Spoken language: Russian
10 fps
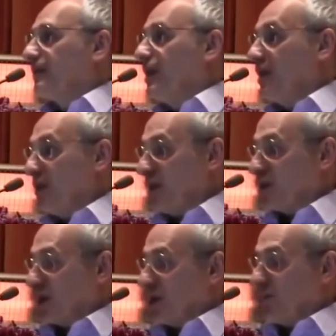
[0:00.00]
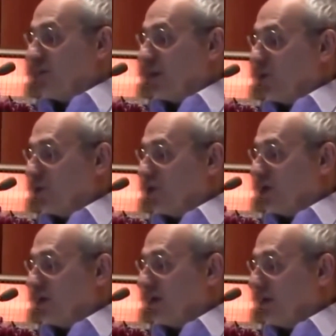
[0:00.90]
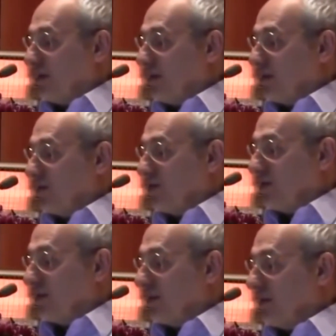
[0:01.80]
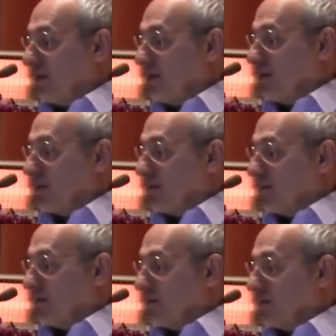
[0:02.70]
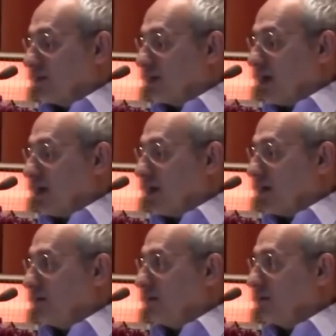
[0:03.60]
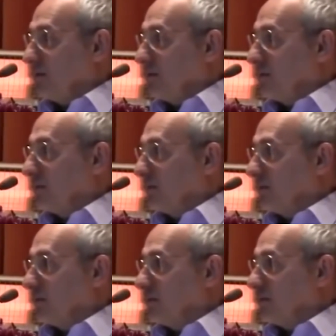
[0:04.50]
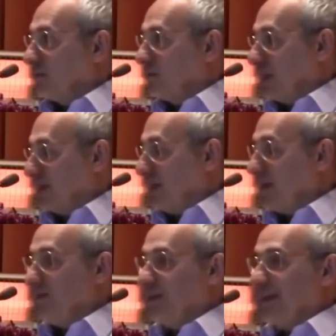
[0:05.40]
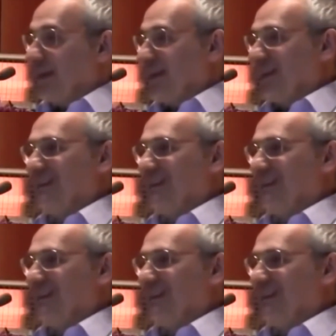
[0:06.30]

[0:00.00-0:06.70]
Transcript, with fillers: Или ешь один белок чистый, чистый сахар, раздельное питание.